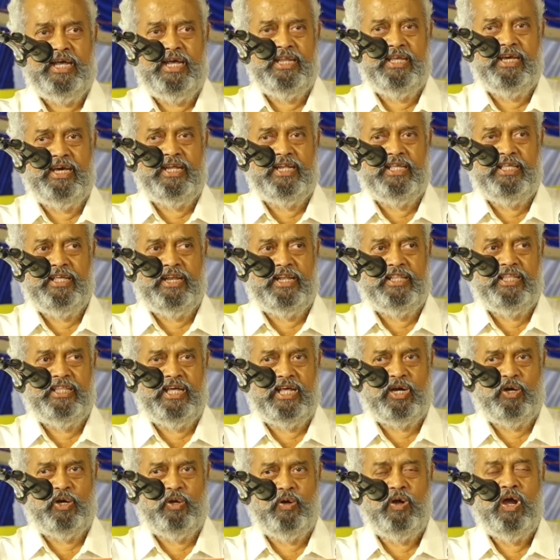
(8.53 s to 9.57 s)
யார் யார்
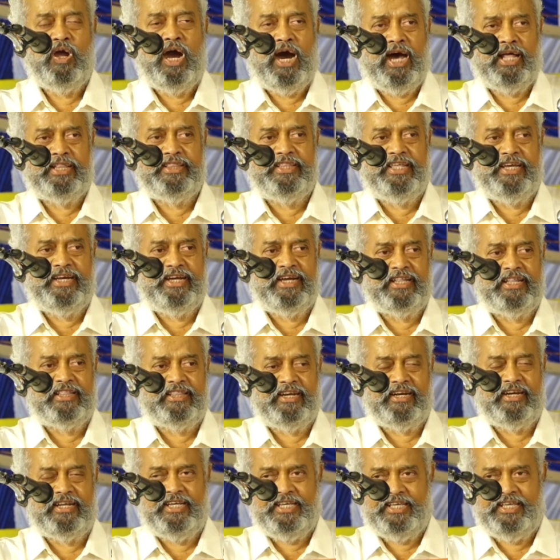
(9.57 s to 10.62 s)
இறந்தார்களோ அந்த
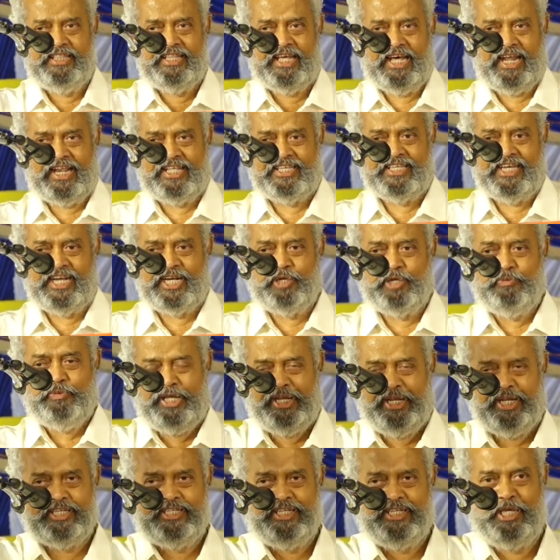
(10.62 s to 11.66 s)
இனத்திற்கு இந்த
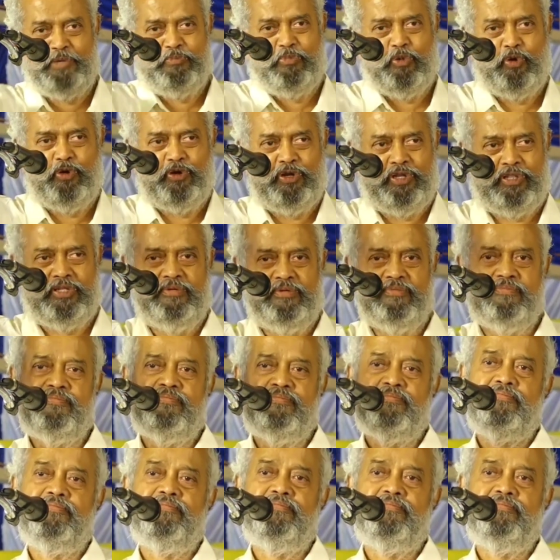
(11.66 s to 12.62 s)
அரசாங்கம் என்ன செய்ய போகிறது